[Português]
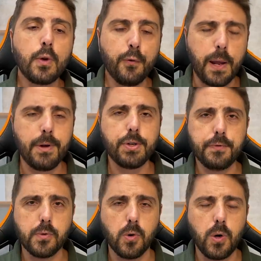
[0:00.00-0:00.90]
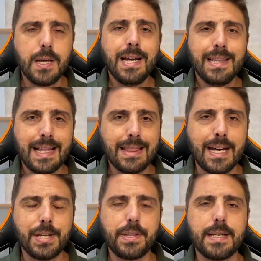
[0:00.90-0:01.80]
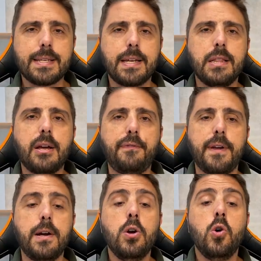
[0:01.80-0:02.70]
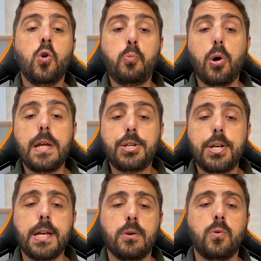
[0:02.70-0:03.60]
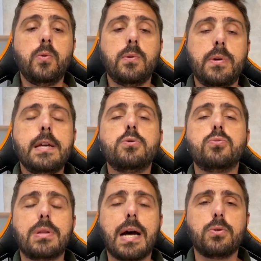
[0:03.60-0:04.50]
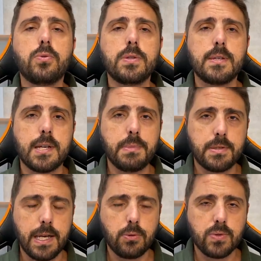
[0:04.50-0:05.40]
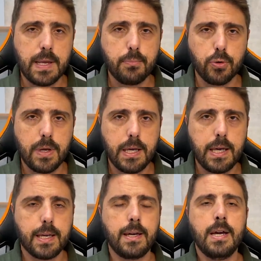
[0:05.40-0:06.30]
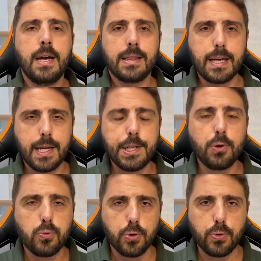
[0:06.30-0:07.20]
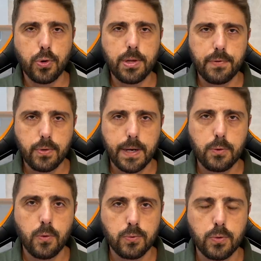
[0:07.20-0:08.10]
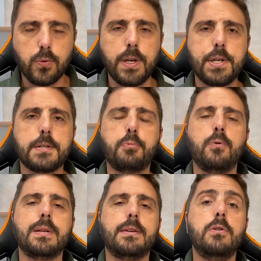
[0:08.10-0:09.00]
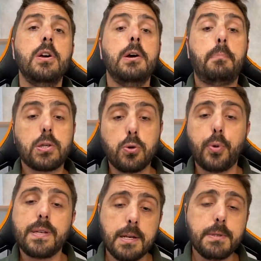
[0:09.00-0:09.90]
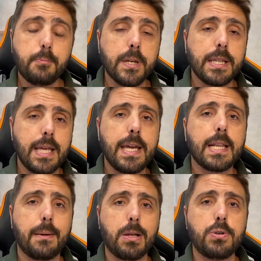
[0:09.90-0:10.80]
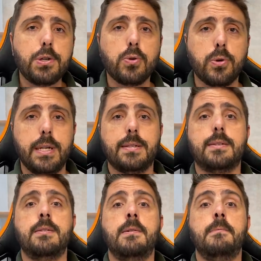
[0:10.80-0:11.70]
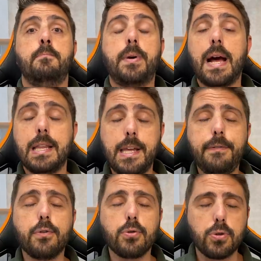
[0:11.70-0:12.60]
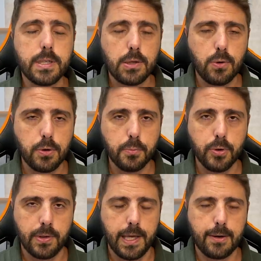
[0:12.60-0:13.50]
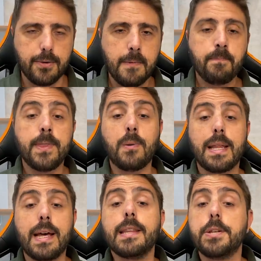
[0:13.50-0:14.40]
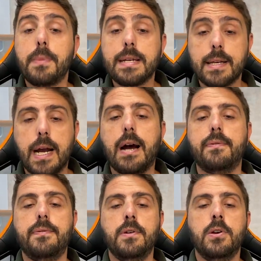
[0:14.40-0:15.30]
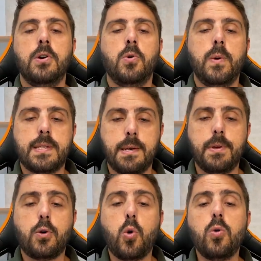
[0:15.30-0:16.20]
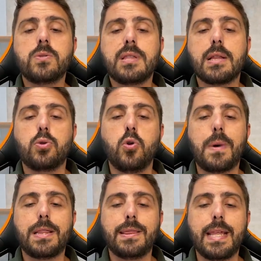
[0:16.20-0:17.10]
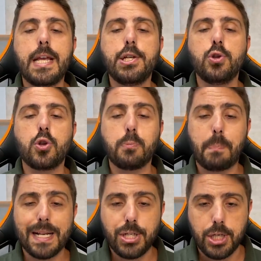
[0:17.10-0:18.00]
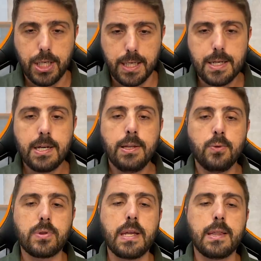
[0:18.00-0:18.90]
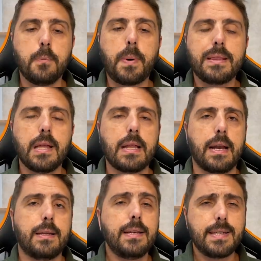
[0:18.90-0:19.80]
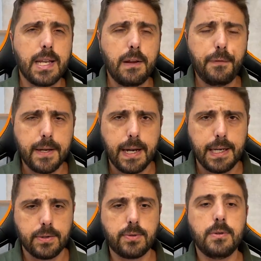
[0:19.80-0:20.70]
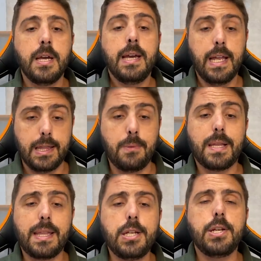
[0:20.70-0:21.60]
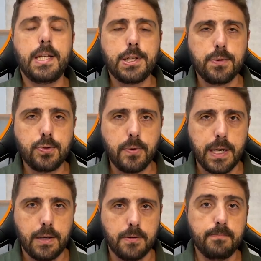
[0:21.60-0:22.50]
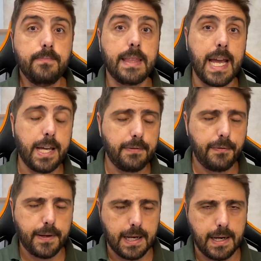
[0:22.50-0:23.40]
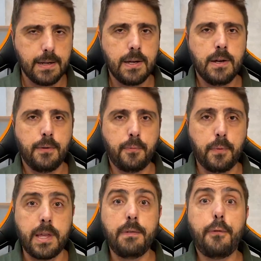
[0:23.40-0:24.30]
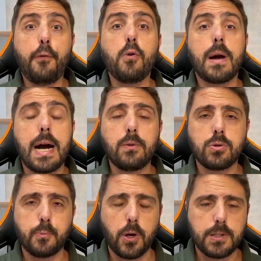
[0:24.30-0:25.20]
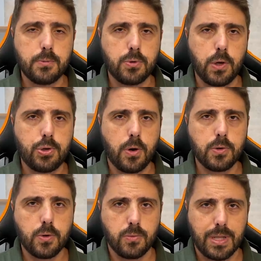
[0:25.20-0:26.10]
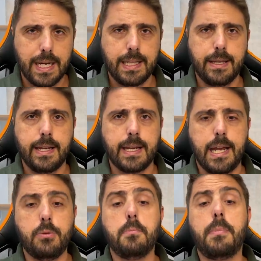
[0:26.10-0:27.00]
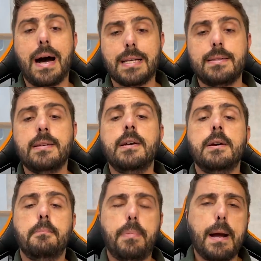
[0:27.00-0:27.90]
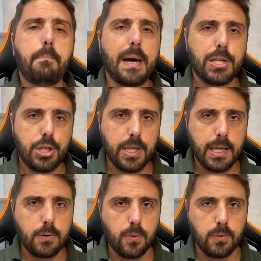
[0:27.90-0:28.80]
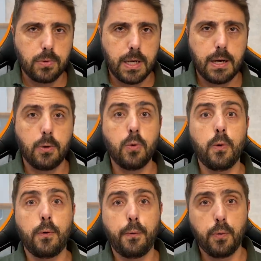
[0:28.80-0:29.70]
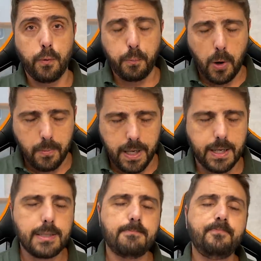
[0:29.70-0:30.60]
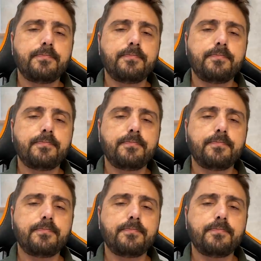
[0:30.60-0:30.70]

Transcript: O Flamengo divulgou na tarde dessa quinta-feira o boletim, o resultado dos exames feitos em Bruno Henrique. Atacante autor do gol da vitória contra o Corinthians por 1 a 0 passou por exames porque tem reclamado de dores. Para alívio do torcedor rubro-negro, não há nada de mais grave. O exame constatou uma tendinopatia no tendão patelar. O que, que significa isso? Ele tem uma tendinite no joelho. Deve ficar, deve folgar nos próximos dois jogos contra Inter e Grêmio, mas para a partida contra o, o Palmeiras.